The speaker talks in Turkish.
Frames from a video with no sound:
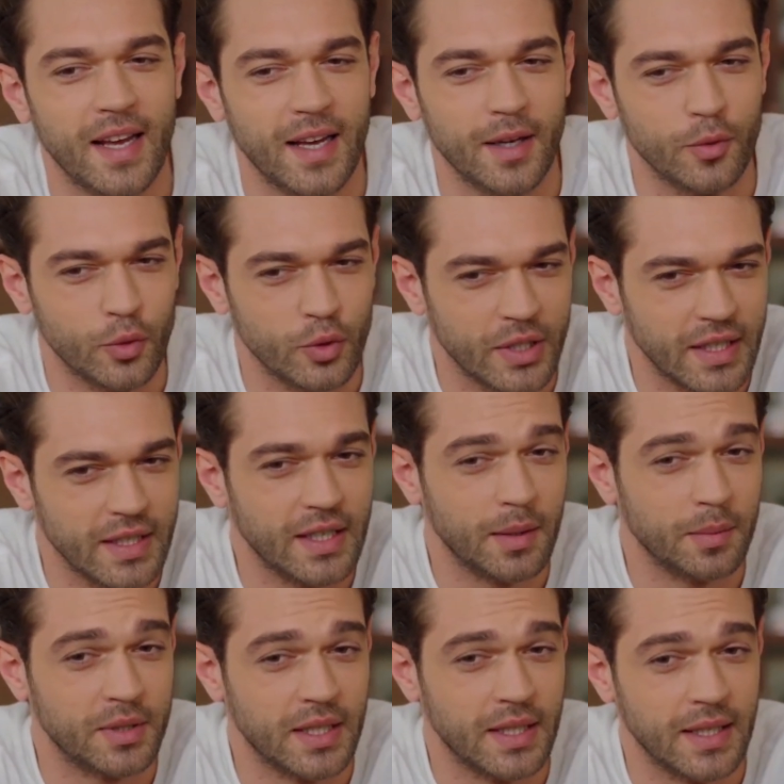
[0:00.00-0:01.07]
ha, Üzeyir
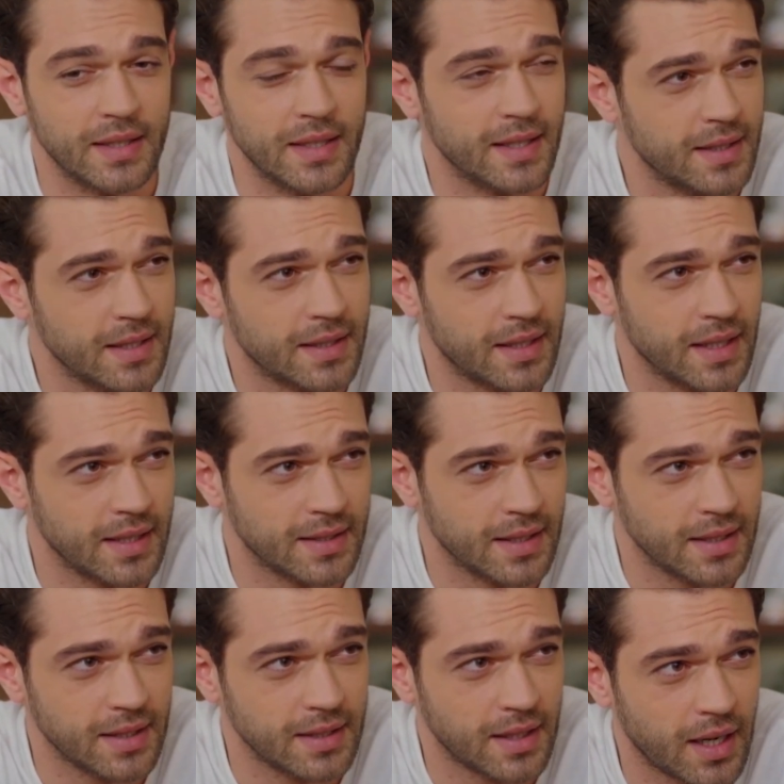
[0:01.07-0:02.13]
amcayla Nedet
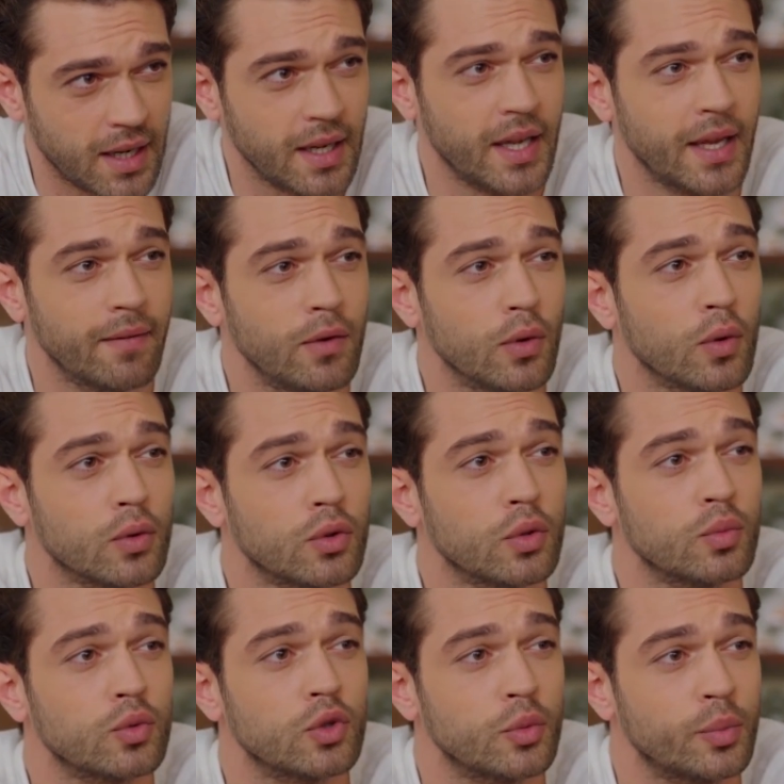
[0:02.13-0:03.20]
teyze de daha evli
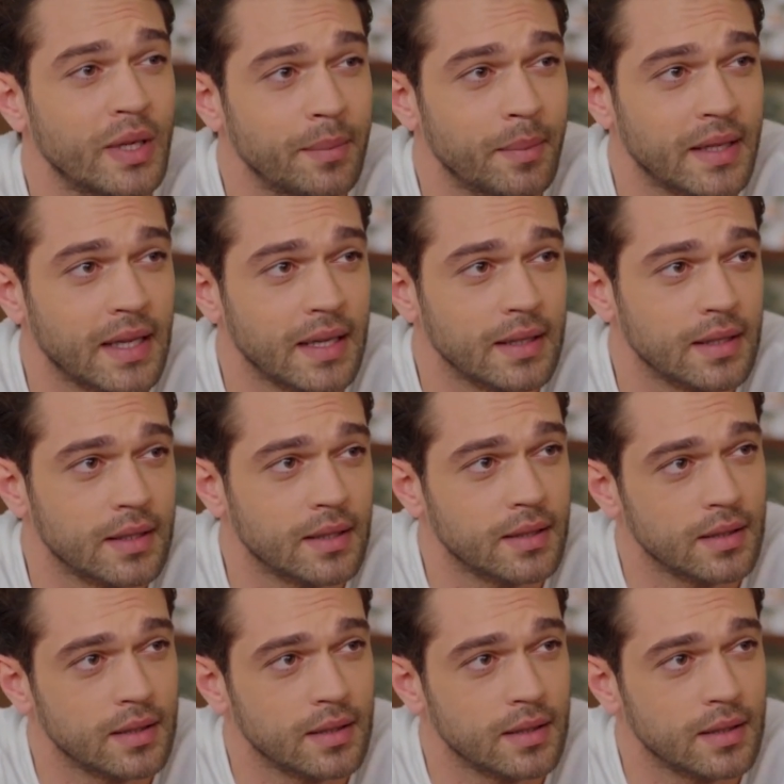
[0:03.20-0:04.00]
olduğumuzu bilmeden